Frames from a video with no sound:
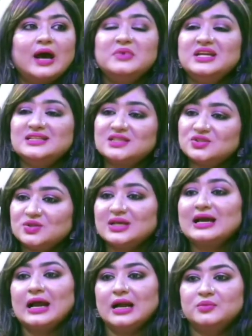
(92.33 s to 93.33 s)
আমি নিজে
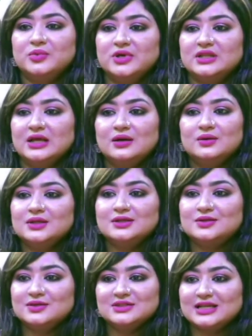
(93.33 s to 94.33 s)
যদি খারাপ হই তাহলে
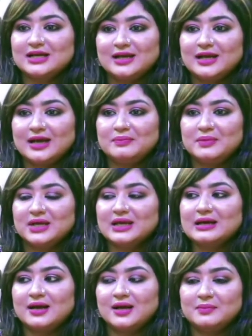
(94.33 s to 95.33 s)
তো সেখানে
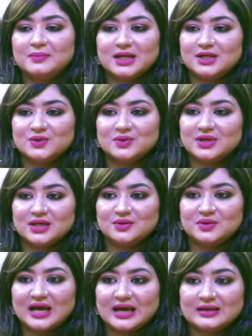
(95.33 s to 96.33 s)
আপনাকে খারাপ বানানোর
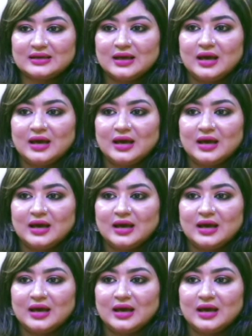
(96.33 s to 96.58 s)
কেউ নাই